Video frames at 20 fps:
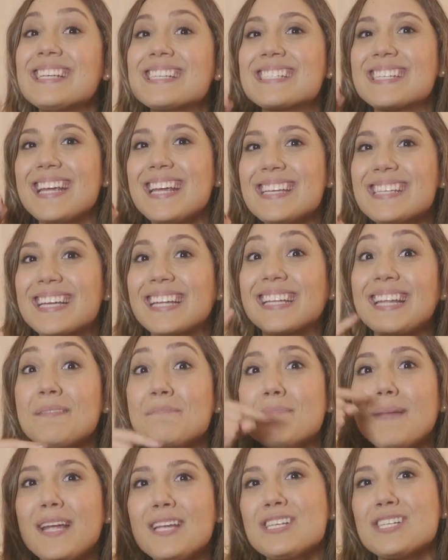gente que tem
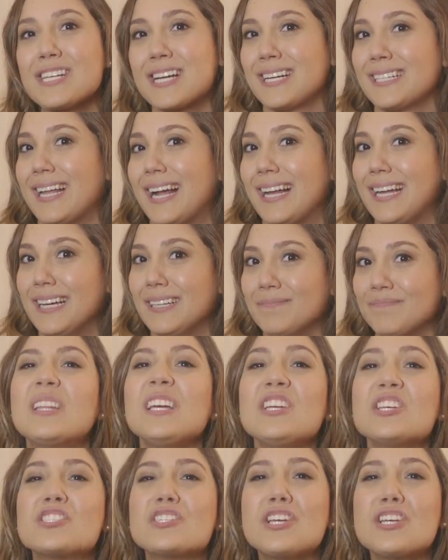mente de canalha.
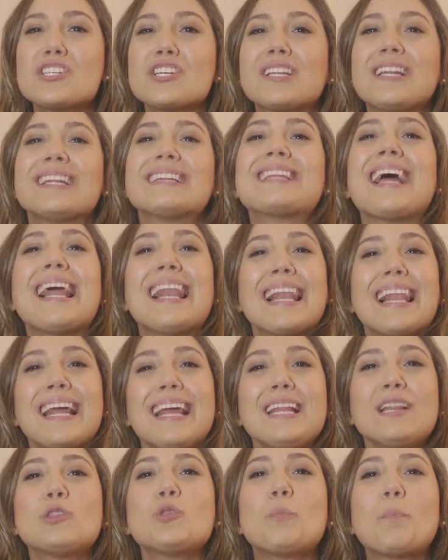Tem gente que tem
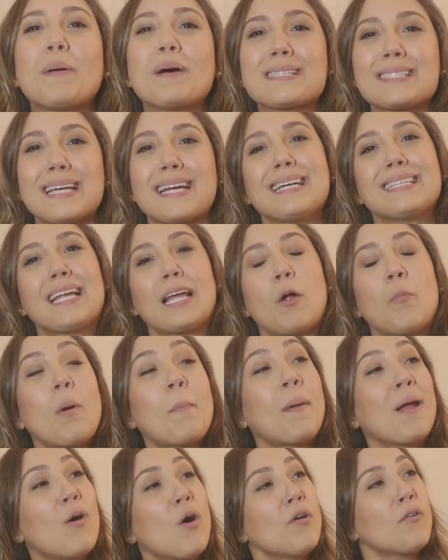talento pra ser canalha, mas
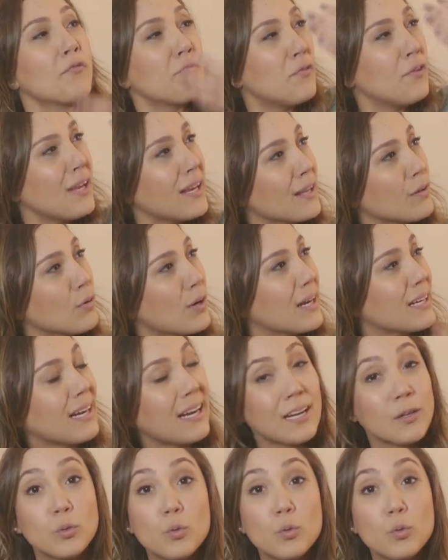pegou a fila do canalha